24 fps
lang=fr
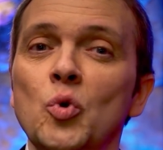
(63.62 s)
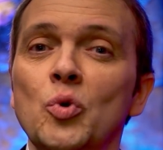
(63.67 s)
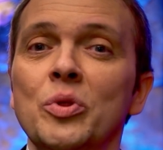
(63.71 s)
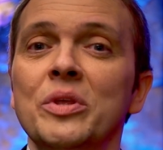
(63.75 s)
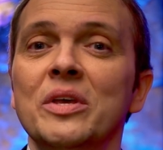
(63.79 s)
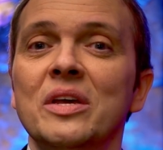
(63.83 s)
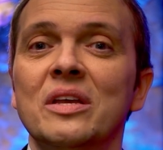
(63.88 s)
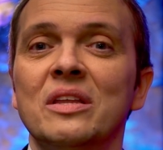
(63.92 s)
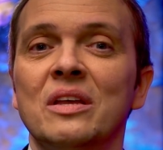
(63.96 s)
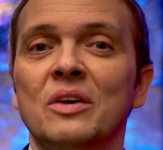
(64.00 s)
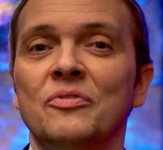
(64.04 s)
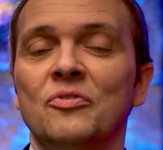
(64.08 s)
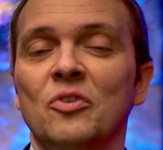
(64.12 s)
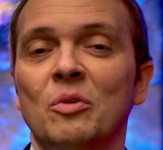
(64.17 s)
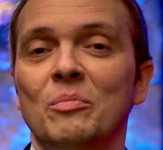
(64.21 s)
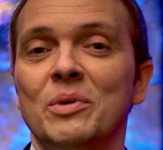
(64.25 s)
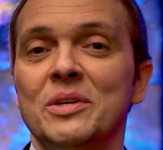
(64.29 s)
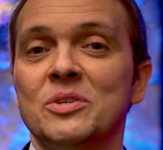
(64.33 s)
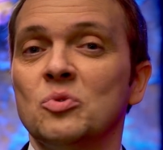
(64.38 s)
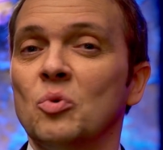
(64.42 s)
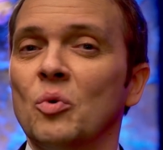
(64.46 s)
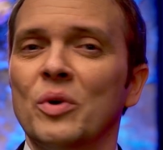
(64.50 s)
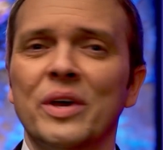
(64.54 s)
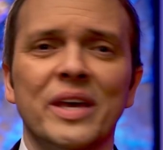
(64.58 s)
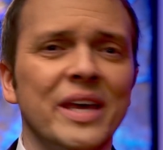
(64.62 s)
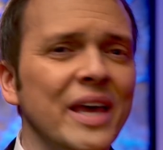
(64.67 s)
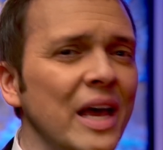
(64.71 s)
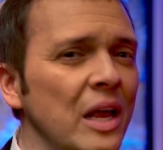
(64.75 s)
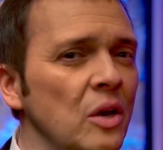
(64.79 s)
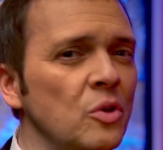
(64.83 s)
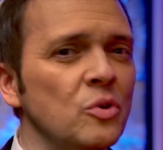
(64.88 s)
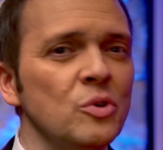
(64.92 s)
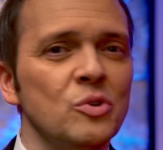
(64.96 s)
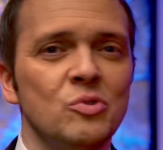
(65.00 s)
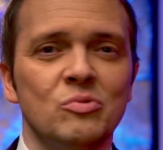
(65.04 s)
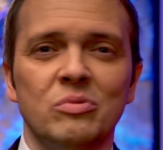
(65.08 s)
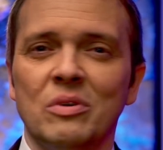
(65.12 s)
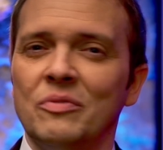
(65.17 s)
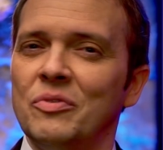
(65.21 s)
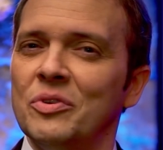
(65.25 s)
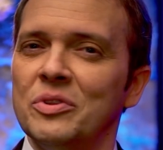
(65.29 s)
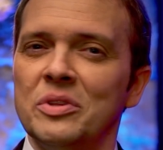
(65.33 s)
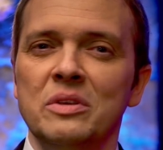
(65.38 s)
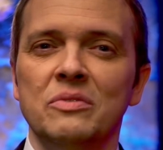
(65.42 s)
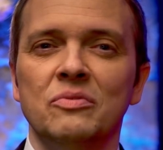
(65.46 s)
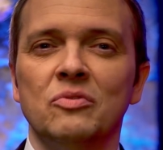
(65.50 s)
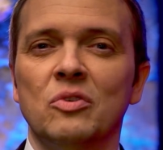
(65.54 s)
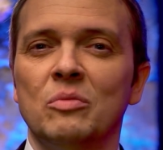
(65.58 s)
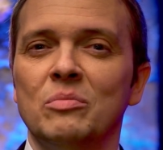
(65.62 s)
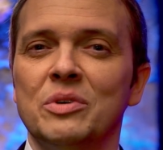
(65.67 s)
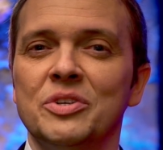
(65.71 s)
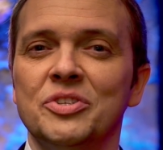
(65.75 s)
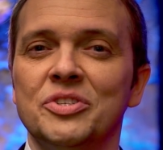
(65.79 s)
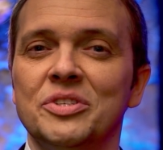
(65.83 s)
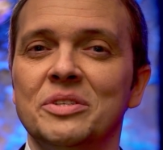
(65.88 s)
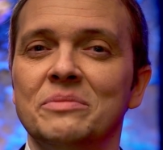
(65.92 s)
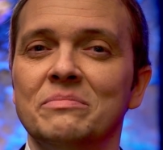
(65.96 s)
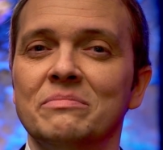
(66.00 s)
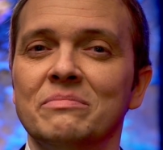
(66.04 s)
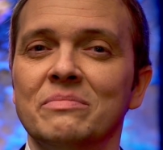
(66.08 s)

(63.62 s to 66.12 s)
unique d'informations, quel que soit votre niveau en magie.